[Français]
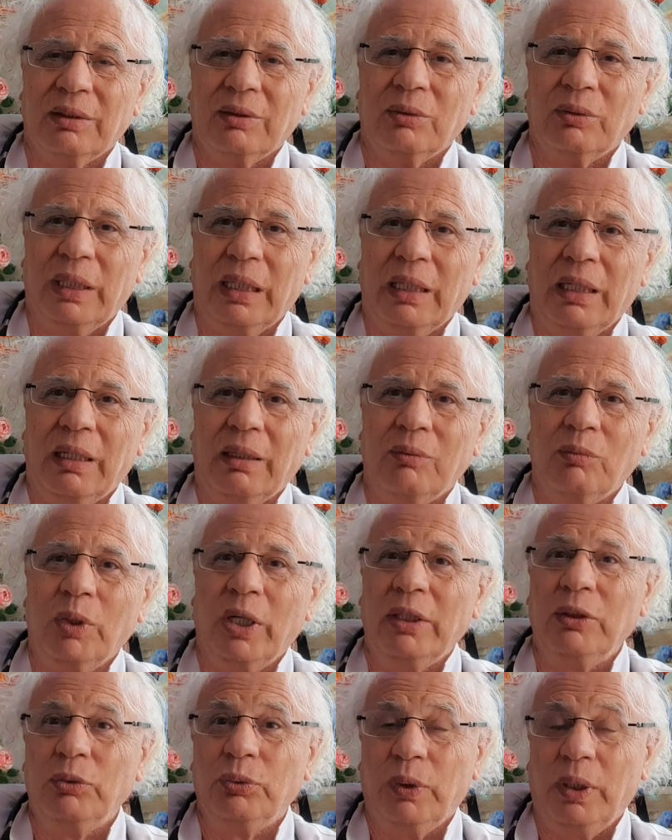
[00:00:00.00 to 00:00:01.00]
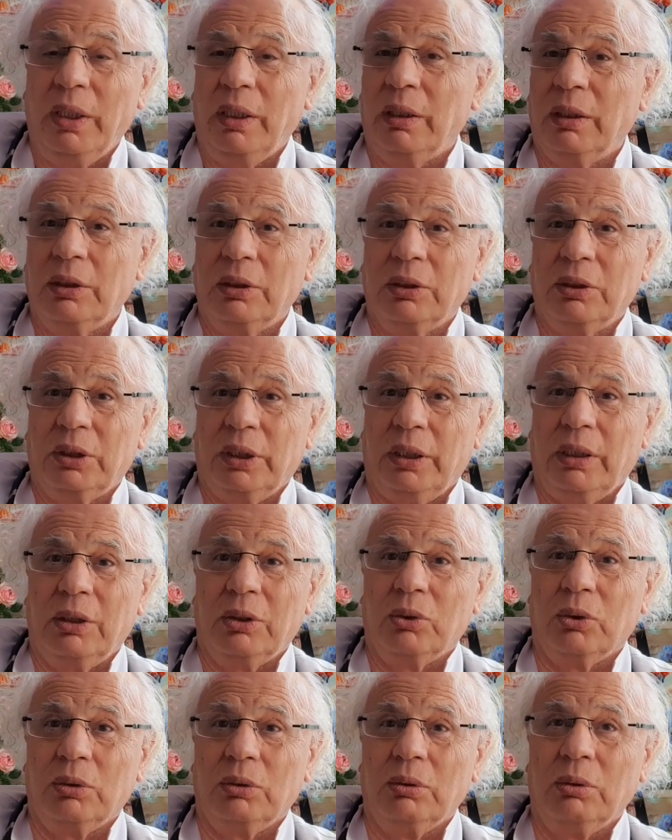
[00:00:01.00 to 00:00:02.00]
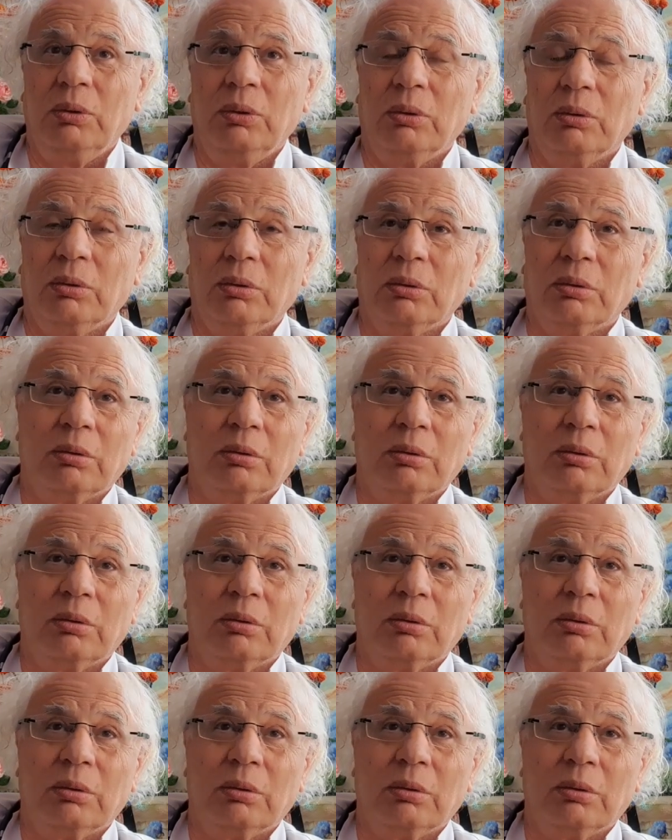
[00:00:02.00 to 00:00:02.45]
voilà. Moi, une fois, j'ai connu